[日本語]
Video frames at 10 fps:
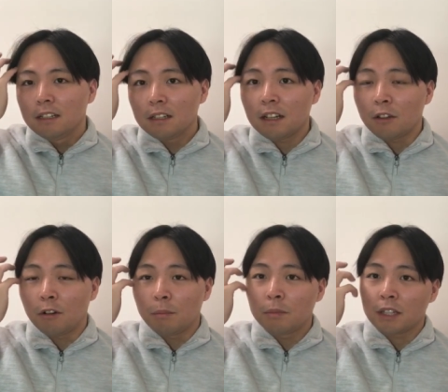あ
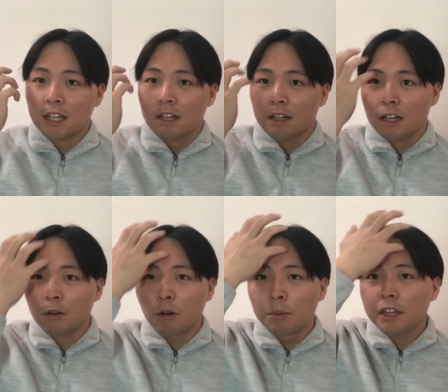のもうなんか学
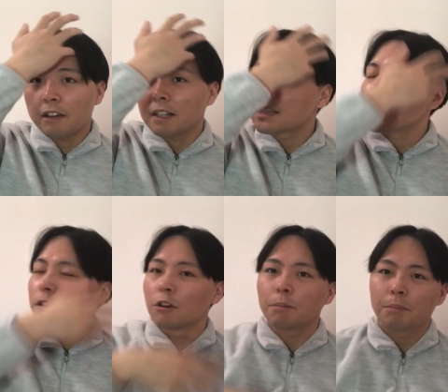校問題はっつって
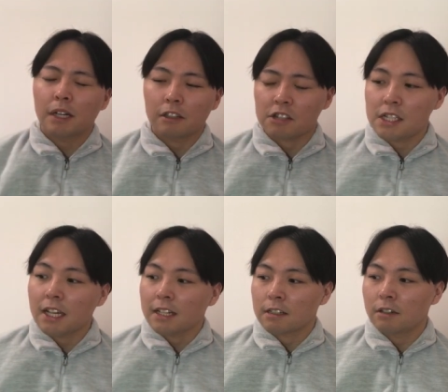ドロップアウトし
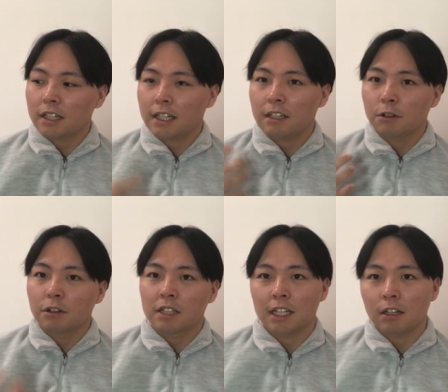てそれなりに
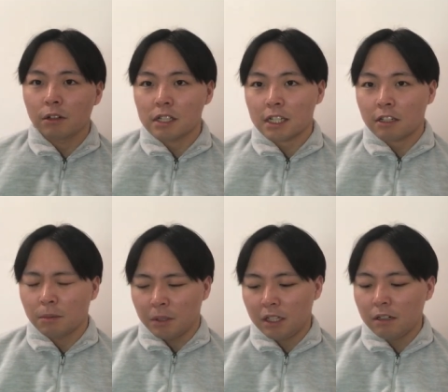こう成功した人
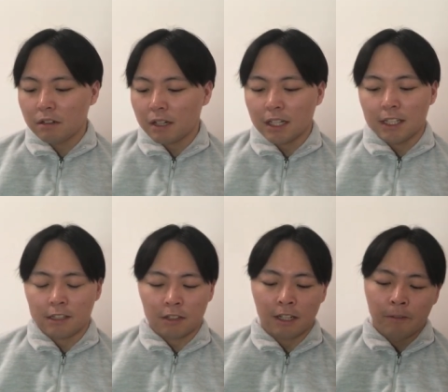もいるわけです
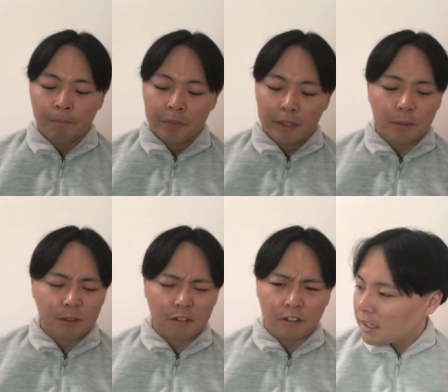よねでも
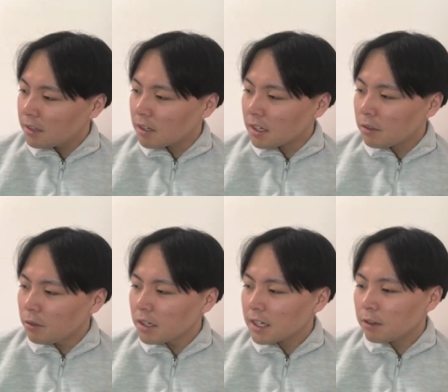その、えっと、学
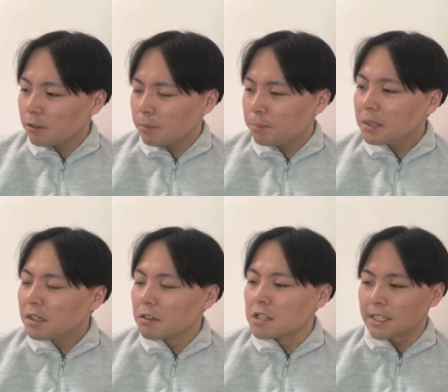校から
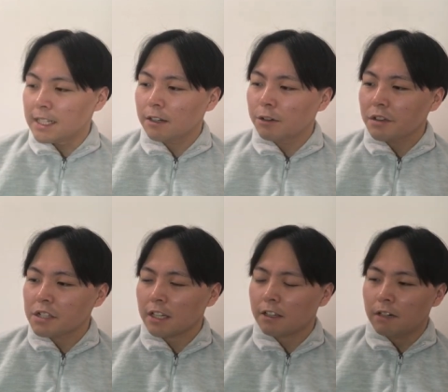ドロップアウトして成功し
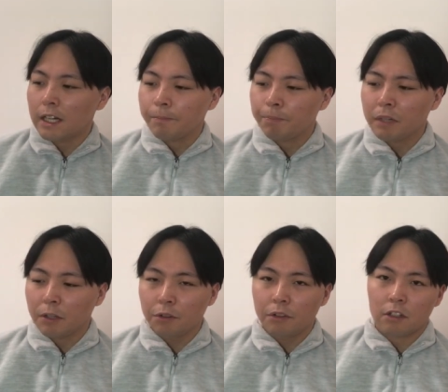た人は、まあ、
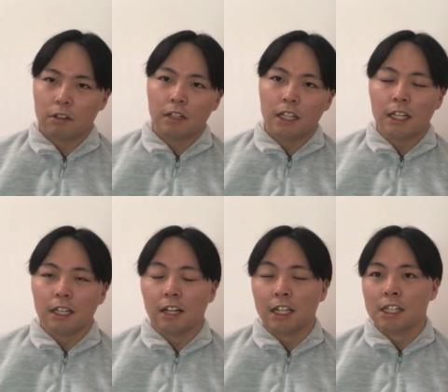ほんの一握り
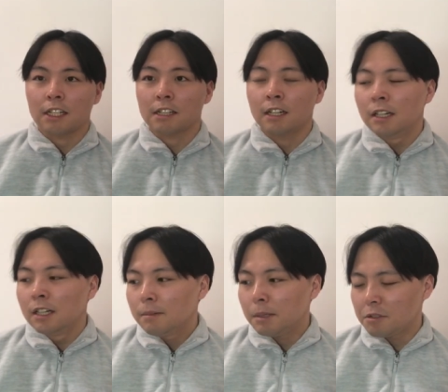なわけじゃないですか、
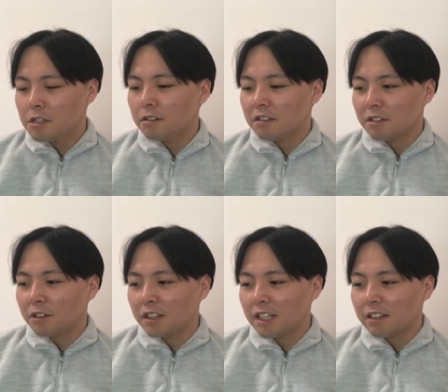まあ、もちろんそ
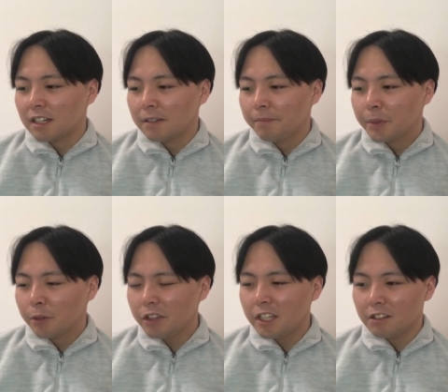の何て言うかな
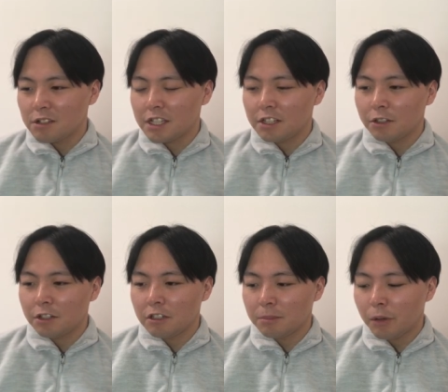本人の実
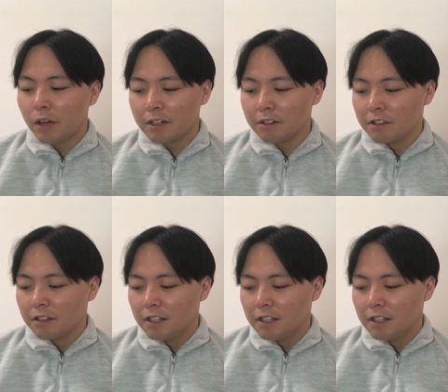力もある